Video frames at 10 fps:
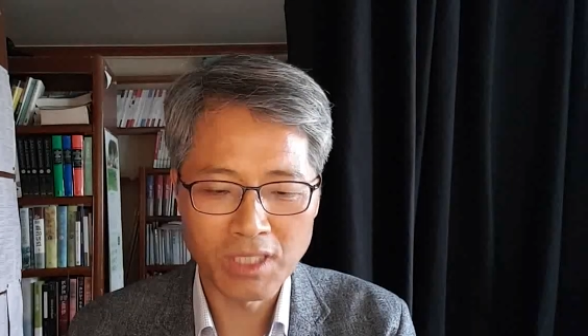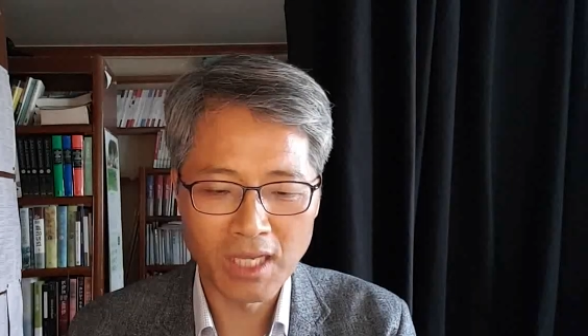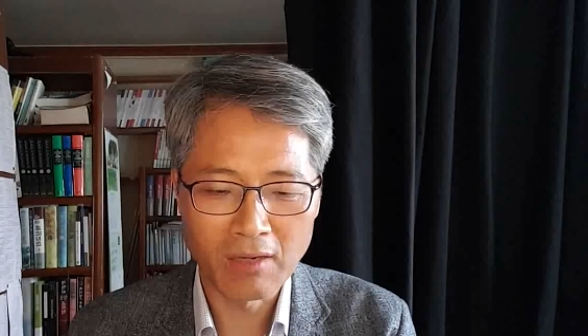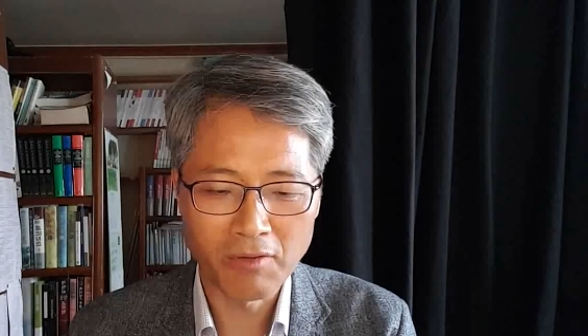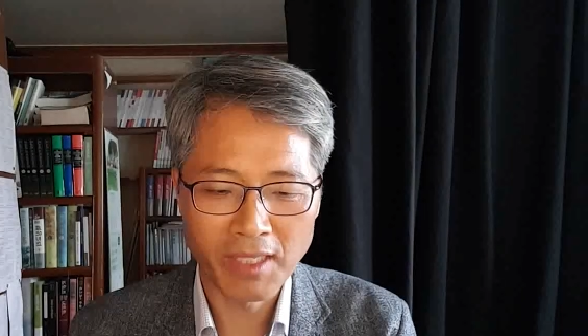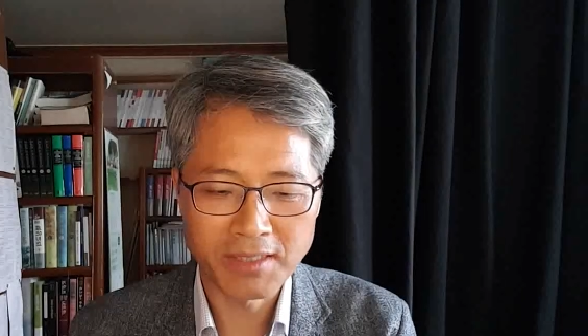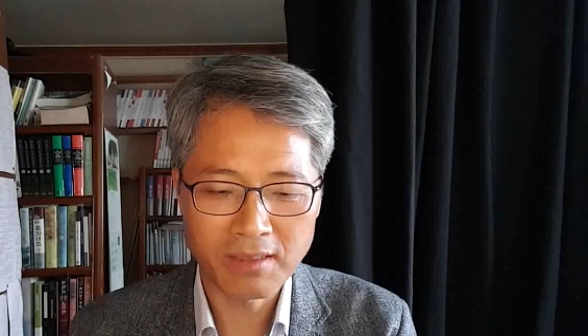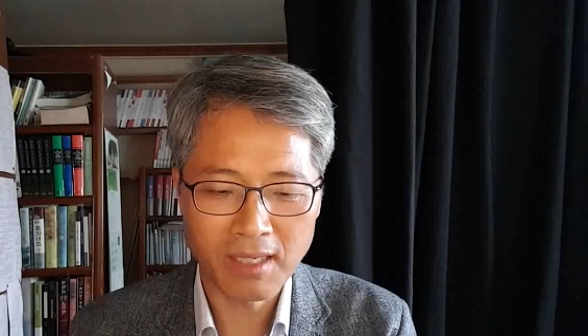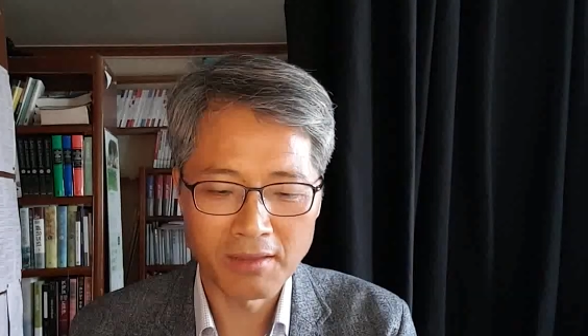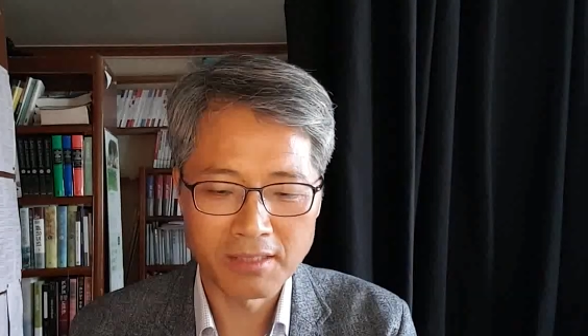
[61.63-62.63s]
이해하고
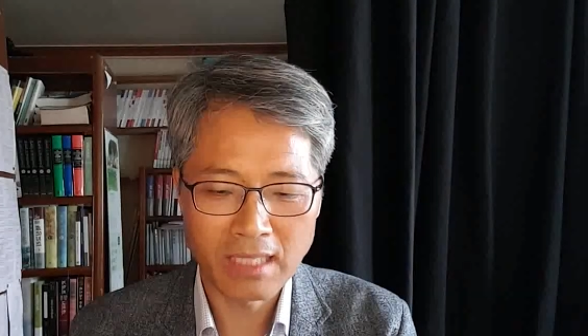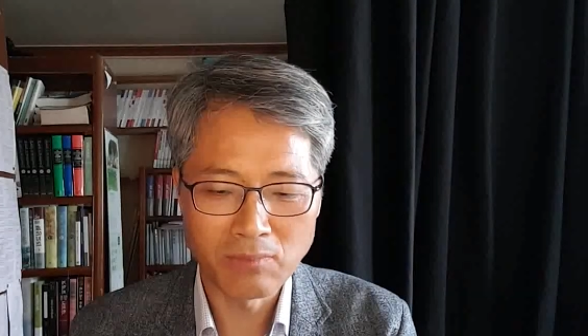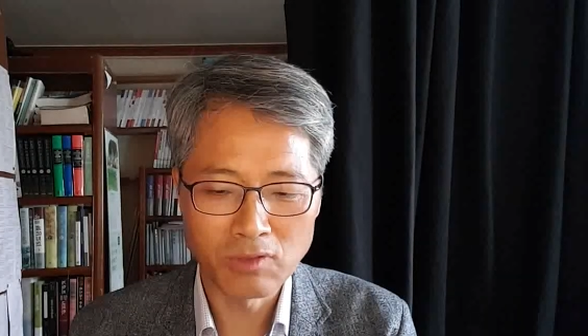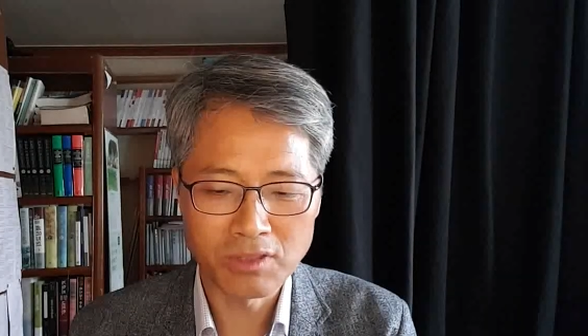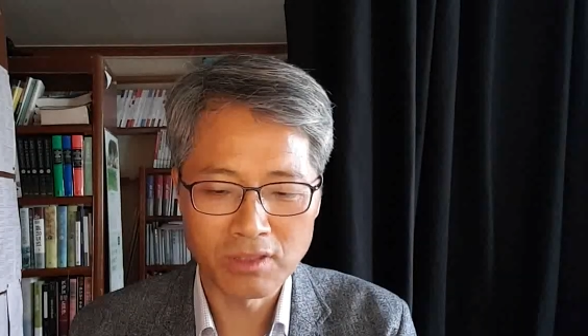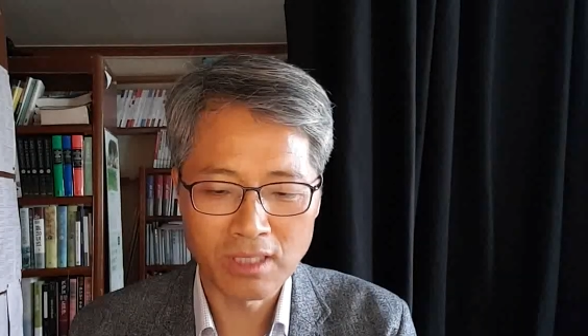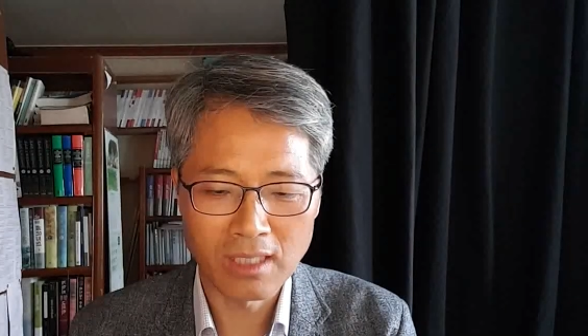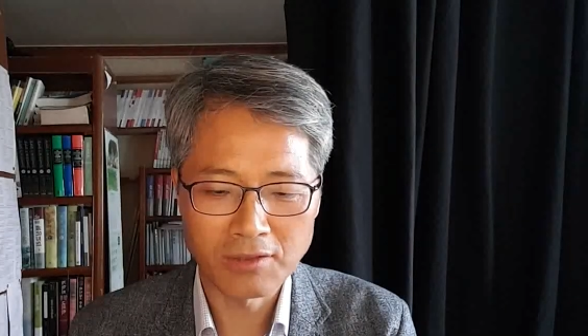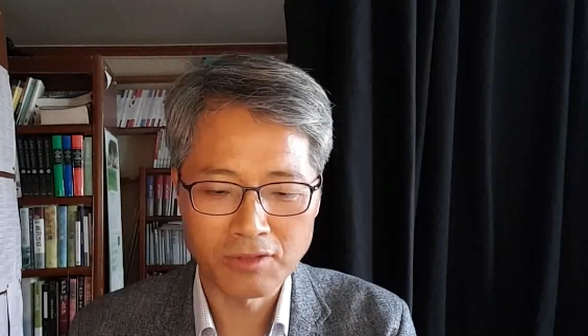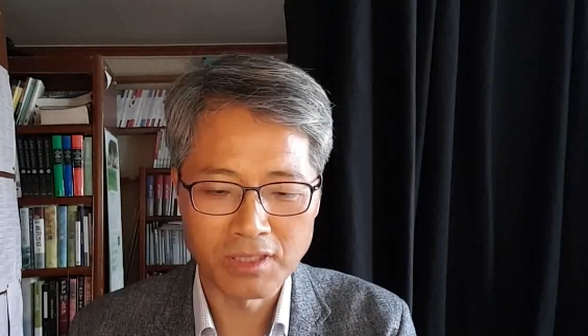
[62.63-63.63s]
해석하여 잘못 전달할 수